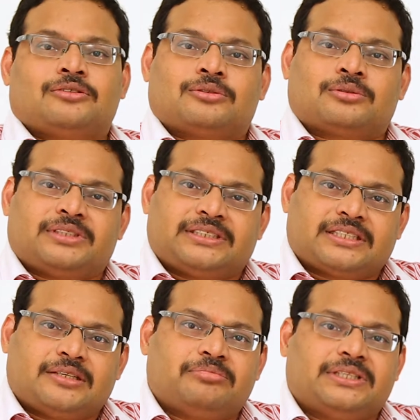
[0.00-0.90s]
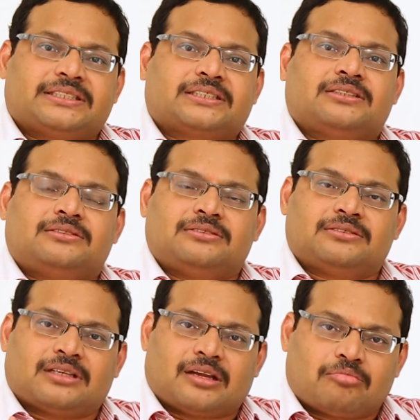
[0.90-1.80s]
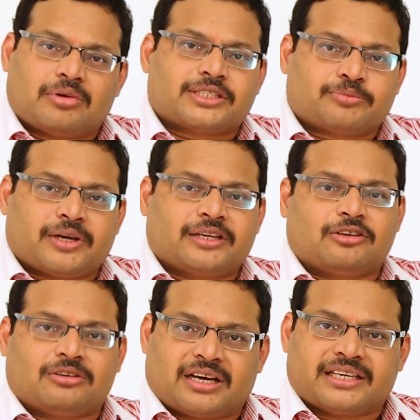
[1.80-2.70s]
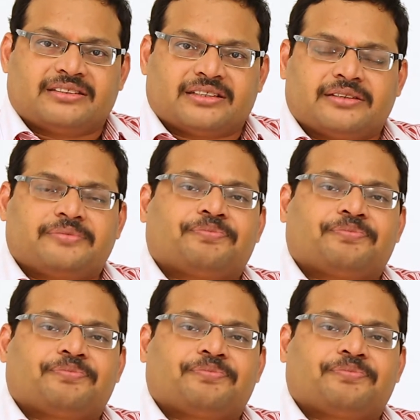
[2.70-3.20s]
సో ఈ స్లిప్ డిస్క్ లంబర్ స్పైన్లో అయితే